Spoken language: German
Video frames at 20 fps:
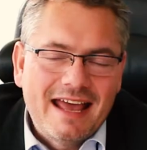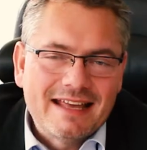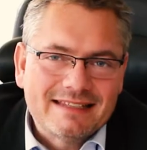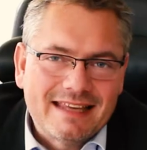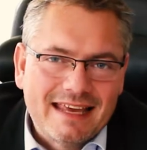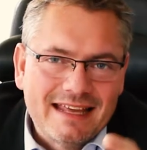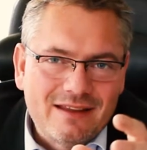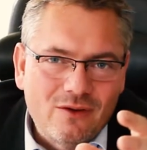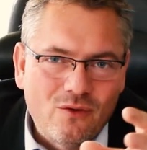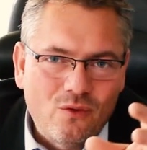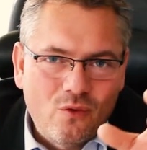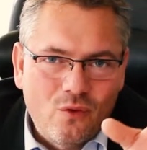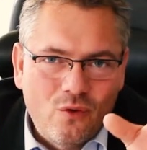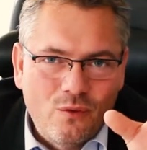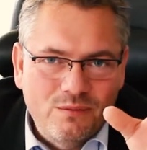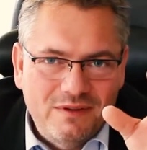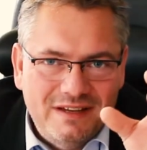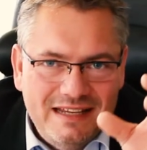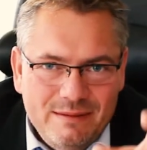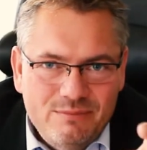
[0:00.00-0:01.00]
Es geht
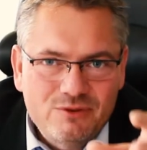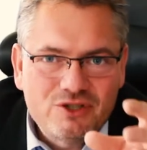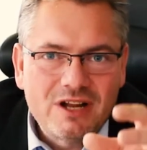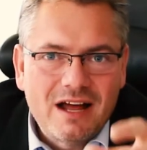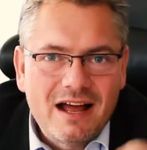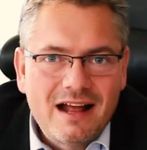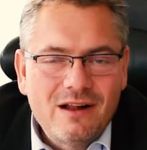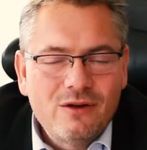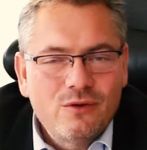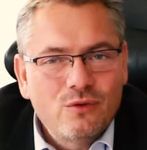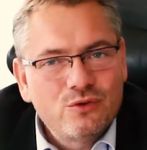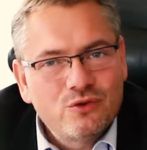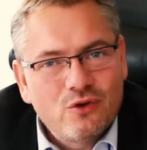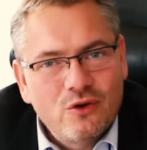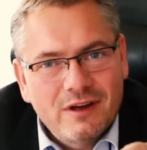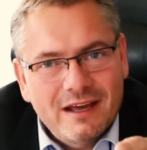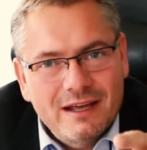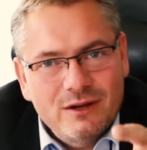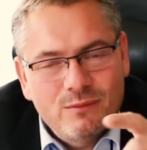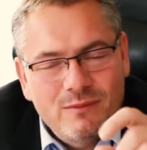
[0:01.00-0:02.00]
um Diebstahl und
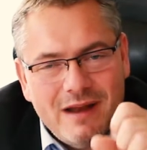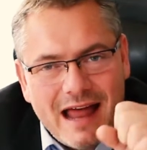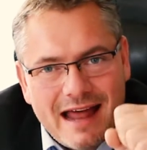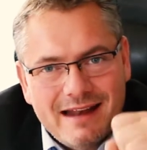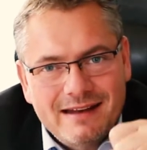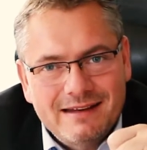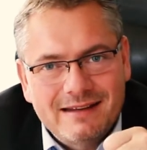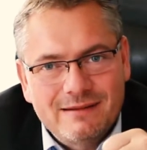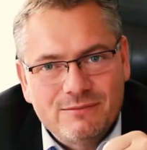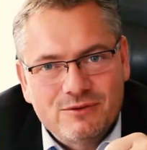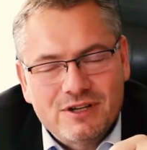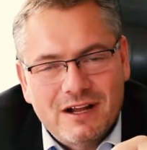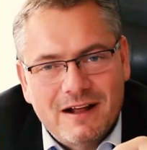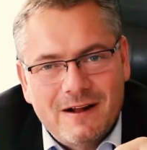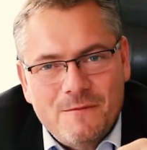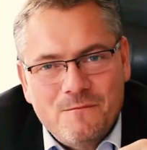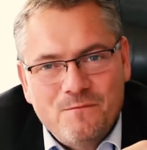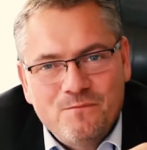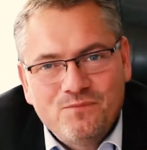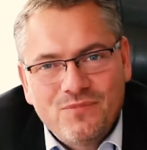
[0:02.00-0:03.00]
konkret um
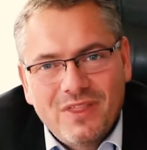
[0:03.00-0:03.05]
Ladendiebstahl